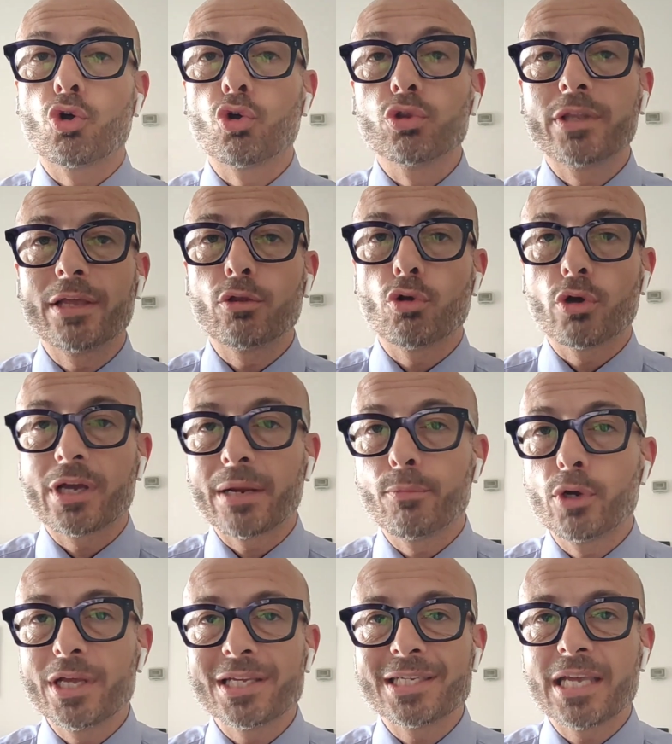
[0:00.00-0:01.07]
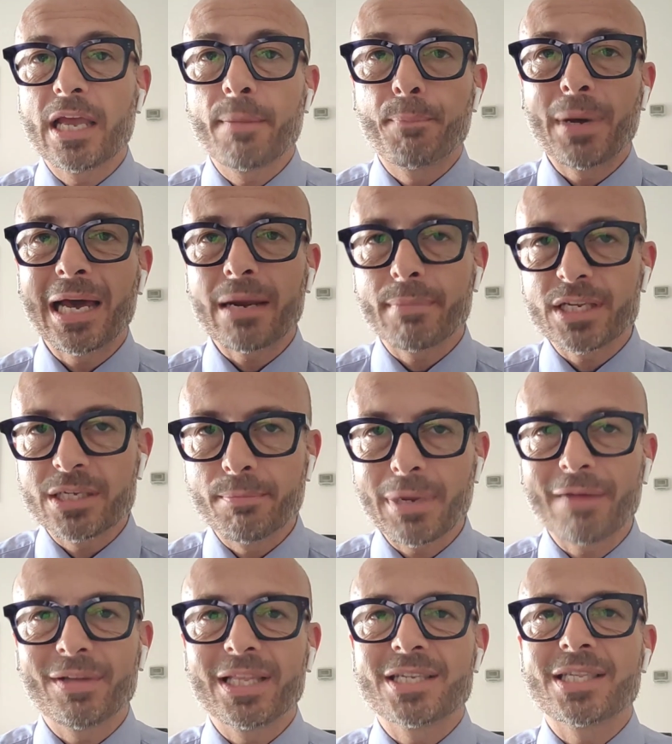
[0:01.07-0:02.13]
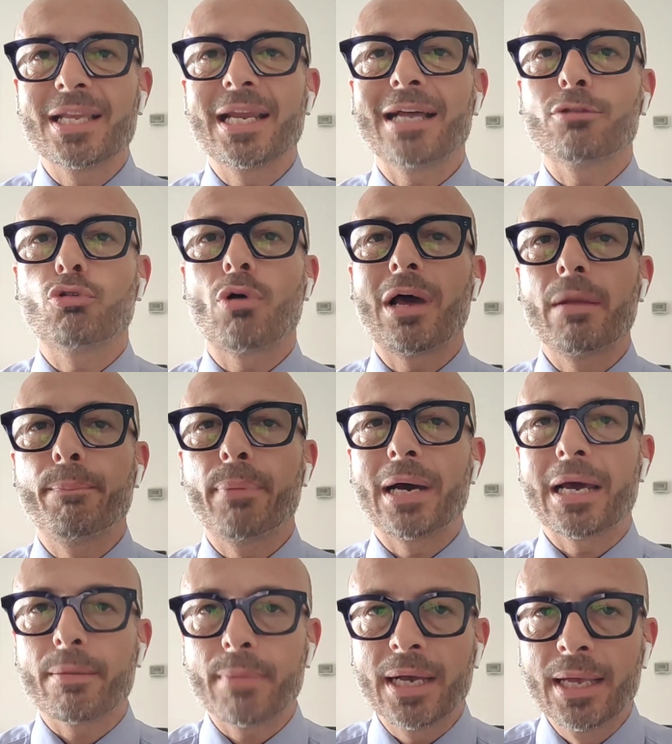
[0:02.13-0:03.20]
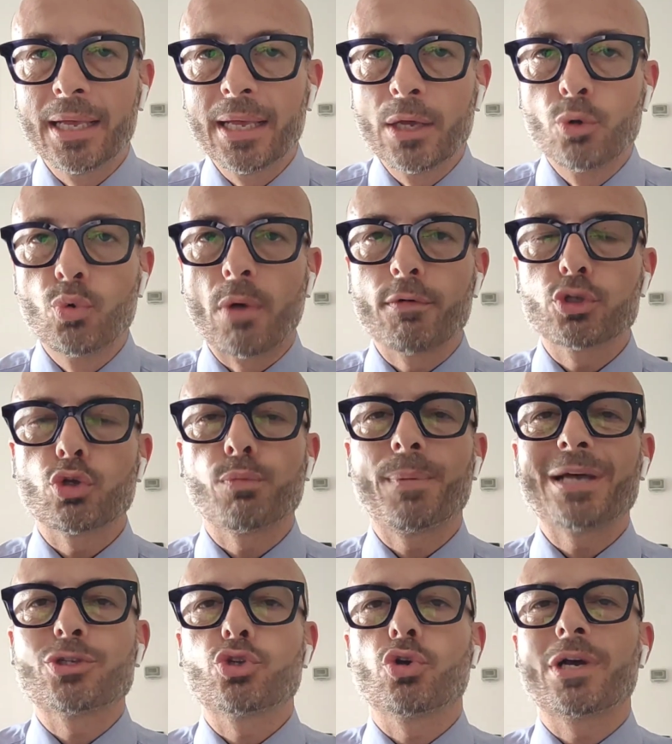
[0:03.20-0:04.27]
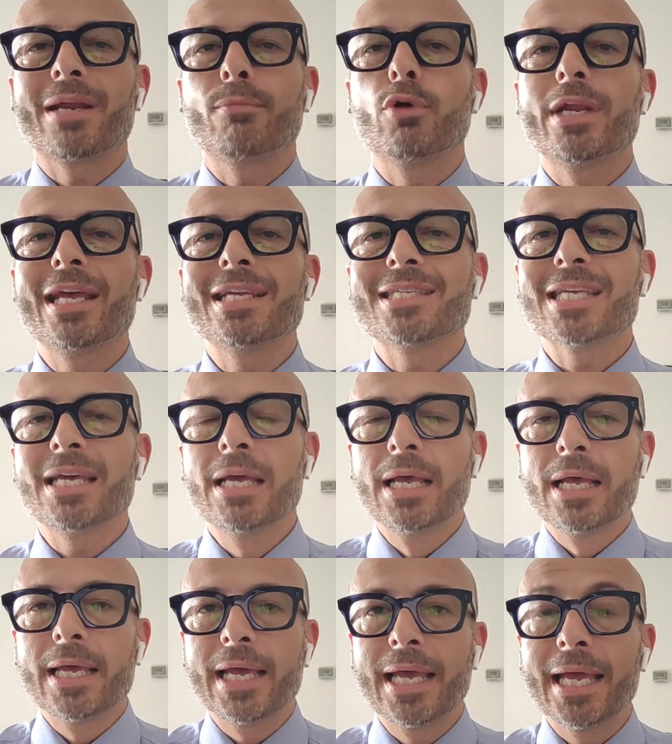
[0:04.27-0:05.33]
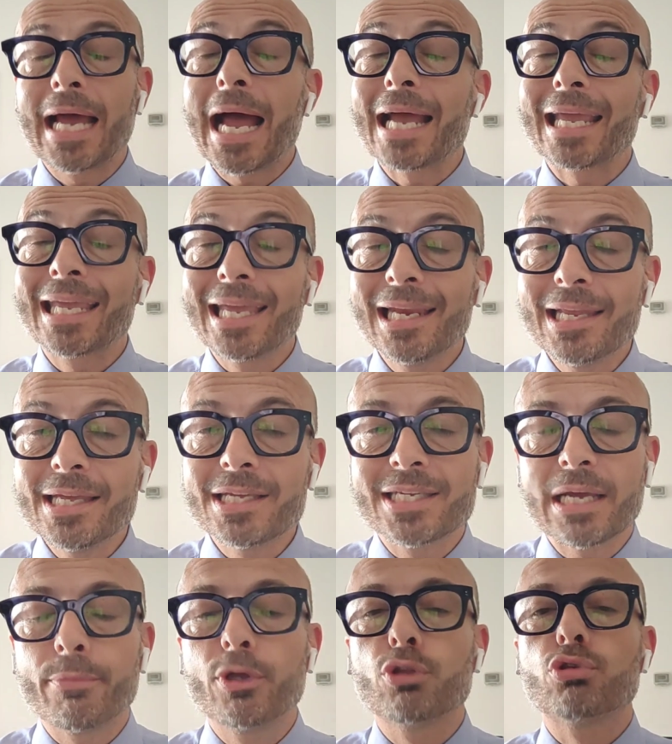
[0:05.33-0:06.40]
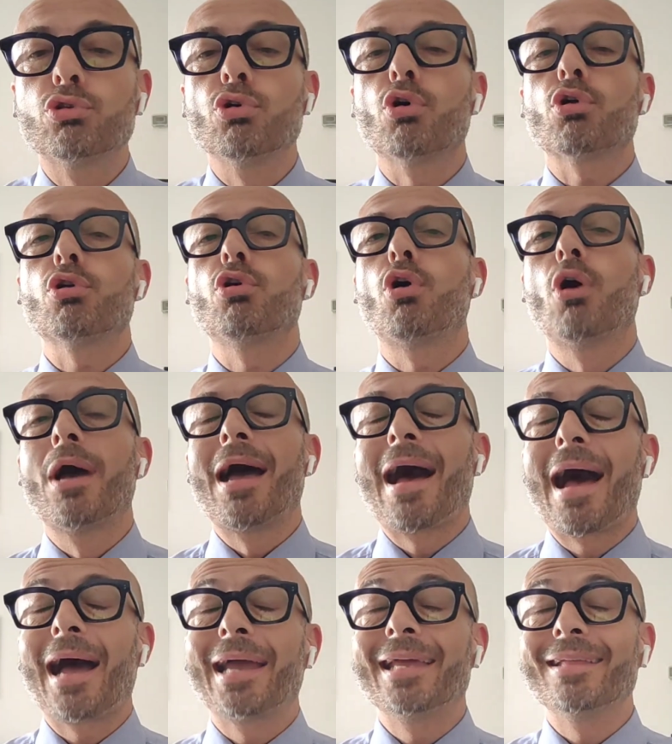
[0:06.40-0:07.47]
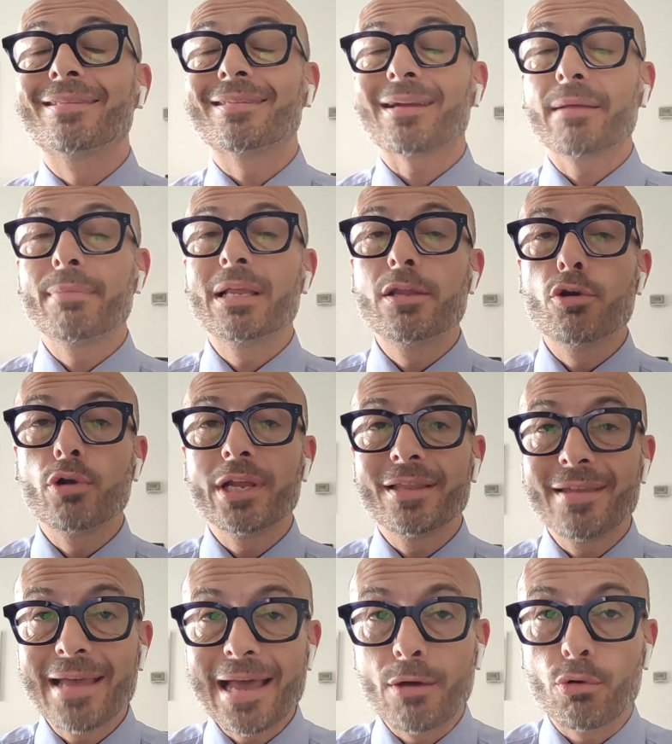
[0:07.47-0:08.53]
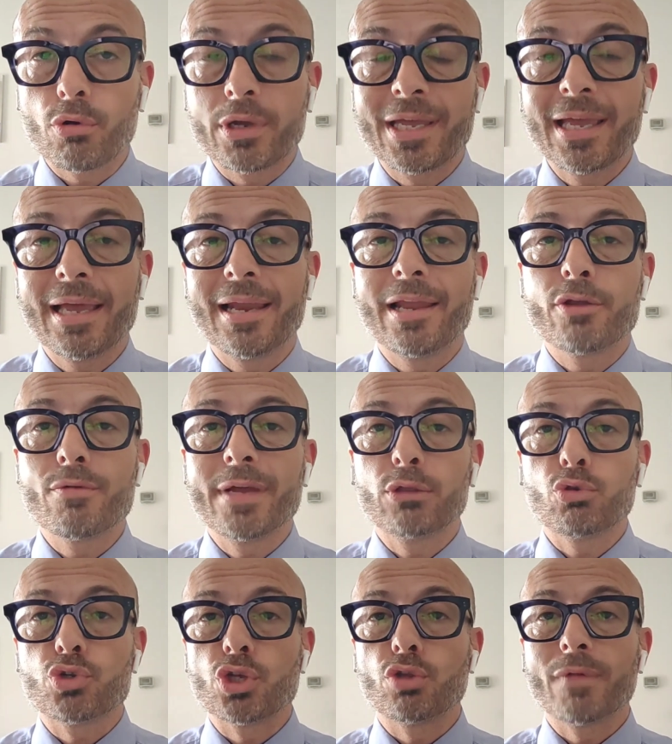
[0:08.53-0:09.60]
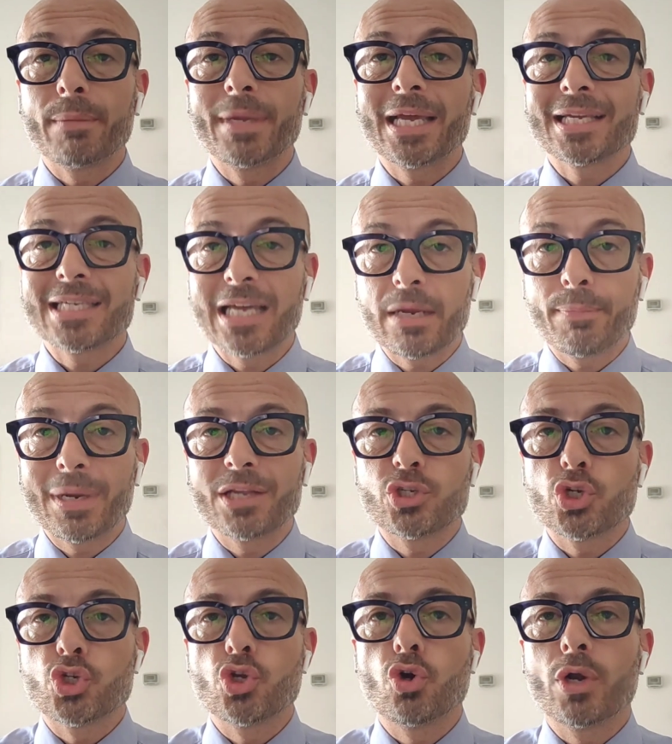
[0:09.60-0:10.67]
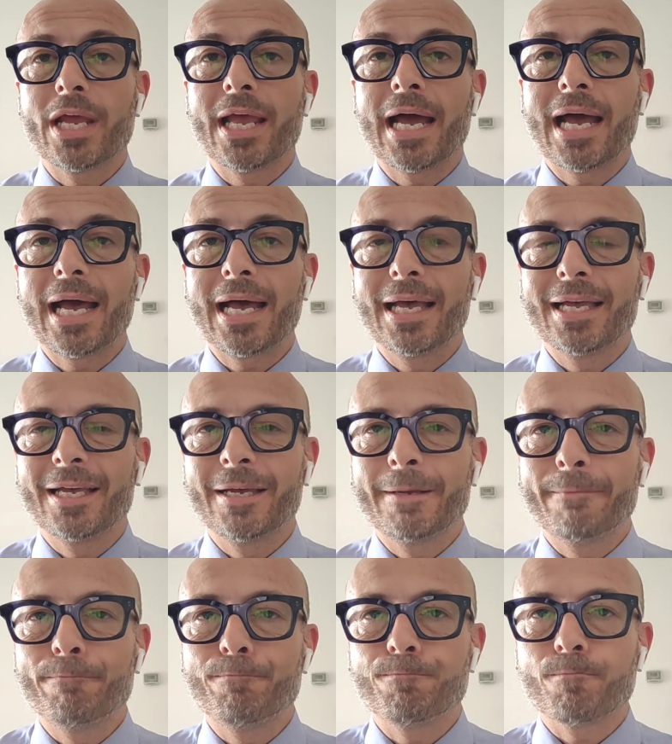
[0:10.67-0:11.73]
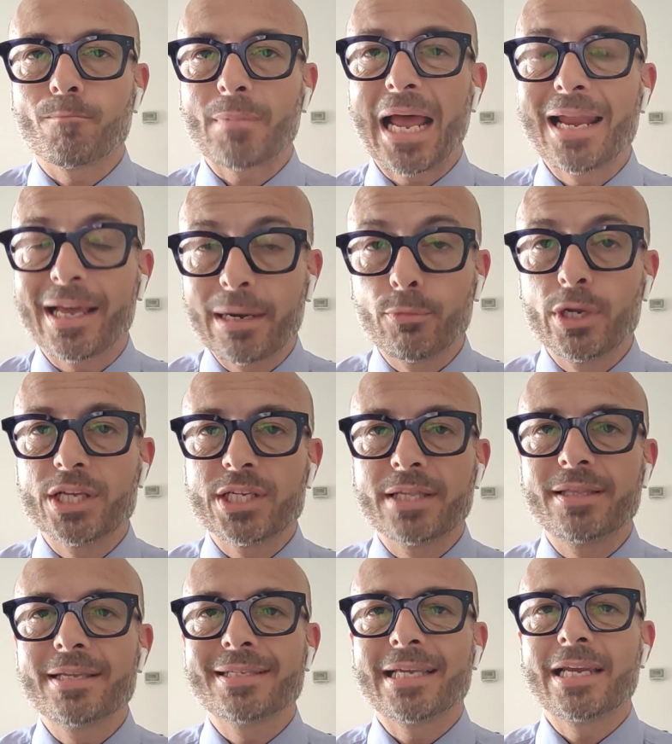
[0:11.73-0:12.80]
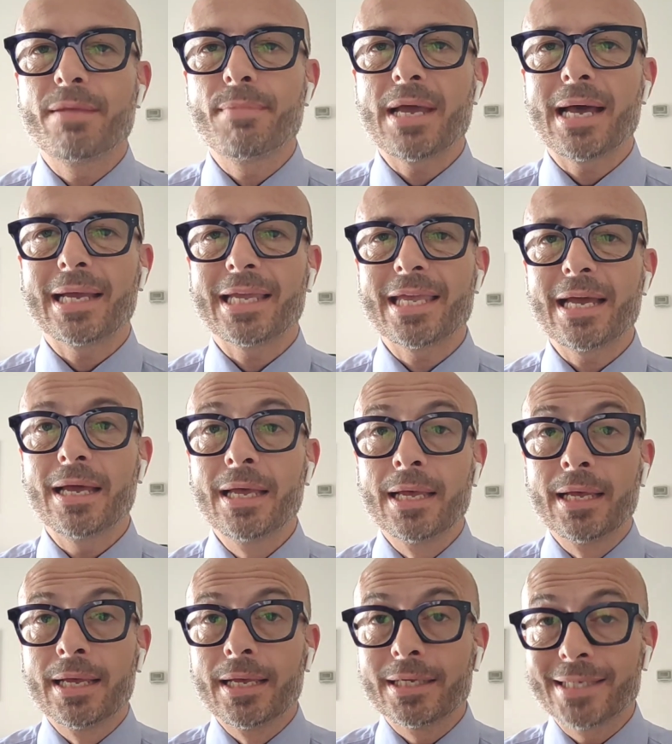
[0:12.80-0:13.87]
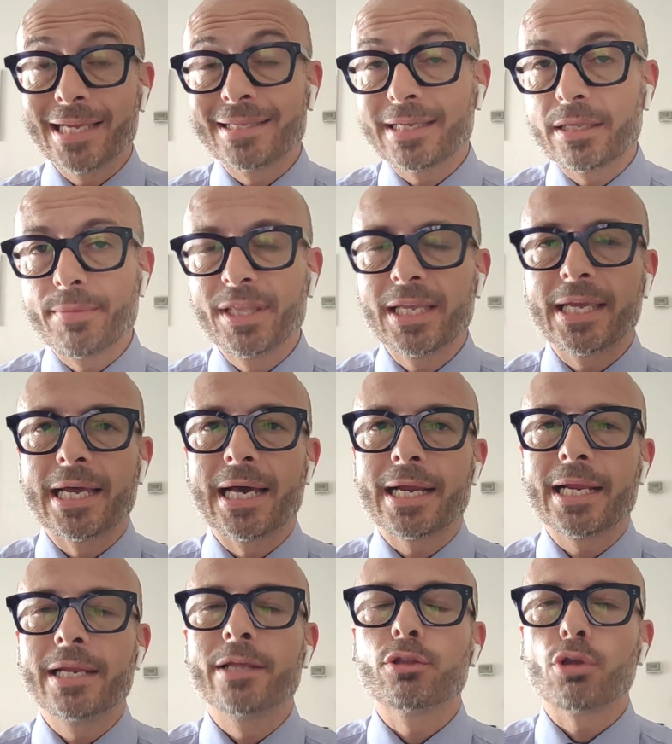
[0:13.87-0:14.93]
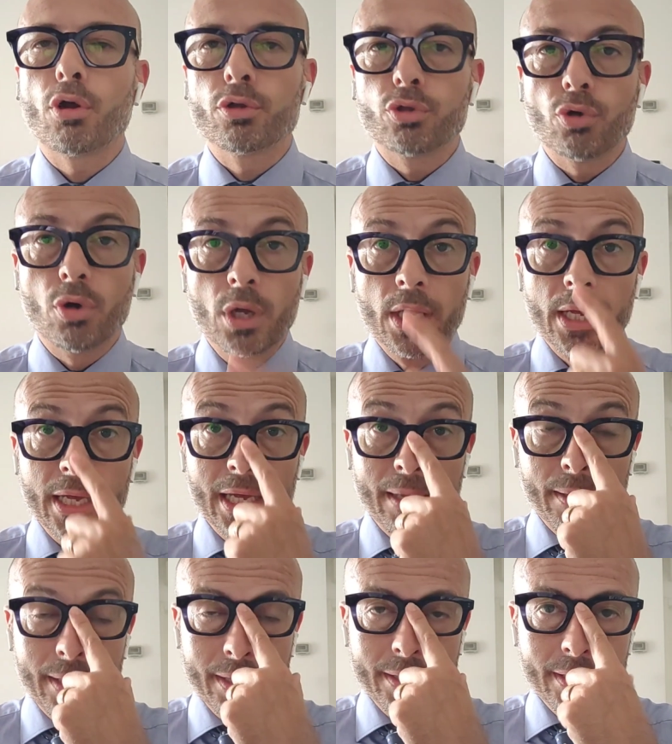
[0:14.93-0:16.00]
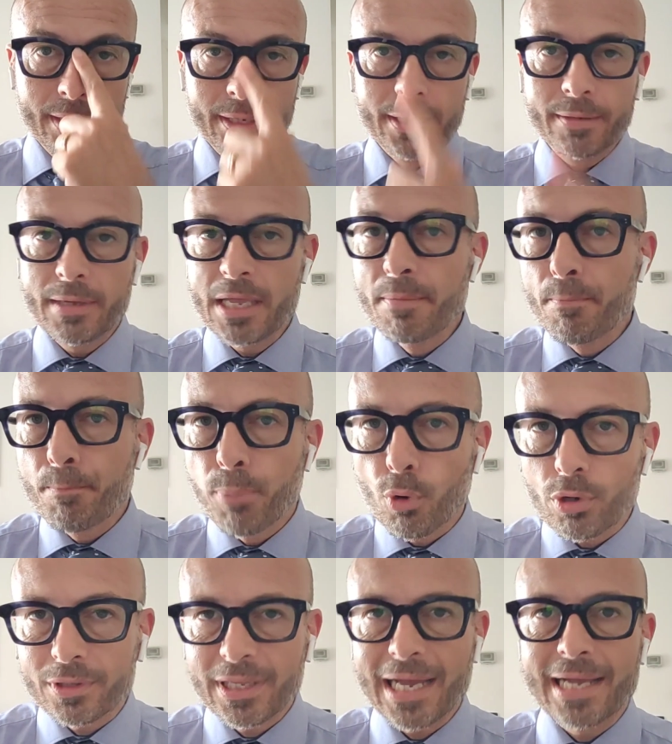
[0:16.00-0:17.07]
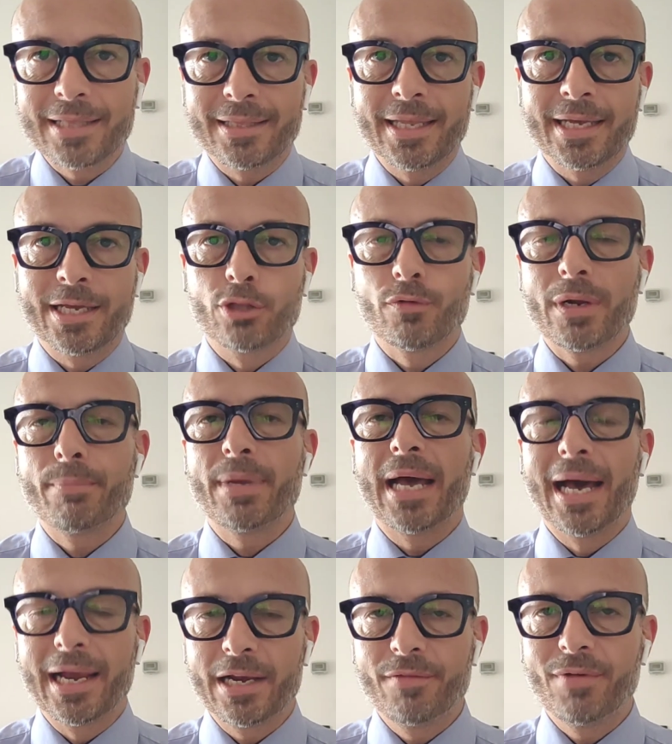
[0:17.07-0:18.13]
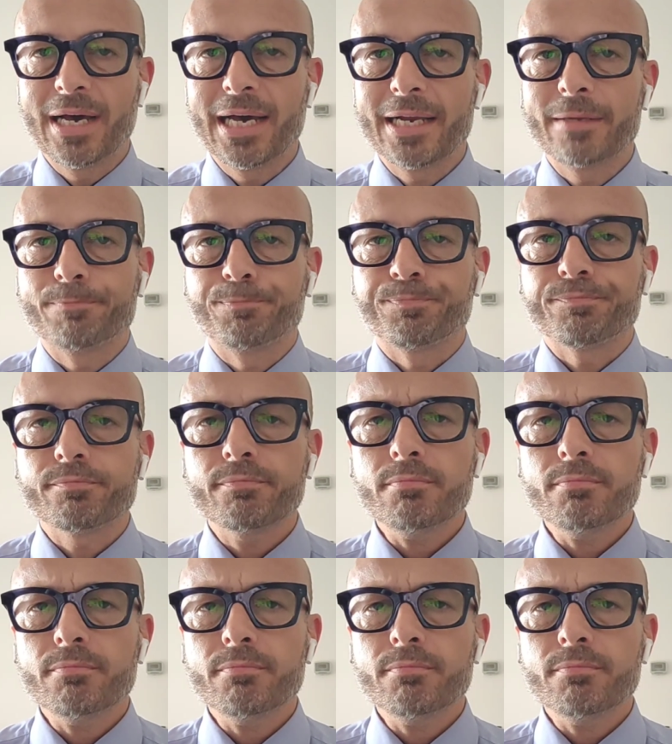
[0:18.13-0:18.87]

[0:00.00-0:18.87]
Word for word: lo contendono Cremonese e Parma, sembrava destinato al Parma Nuovo sorpasso Cremonese, eh, anche lì siamo intorno ai 3 milioni di euro che la Juventus dovrebbe incassare per la cessione a, ehm, alla Cremonese di Zanimacchia, senza dimenticare l'introito eh, eh, importante che dovrebbe arrivare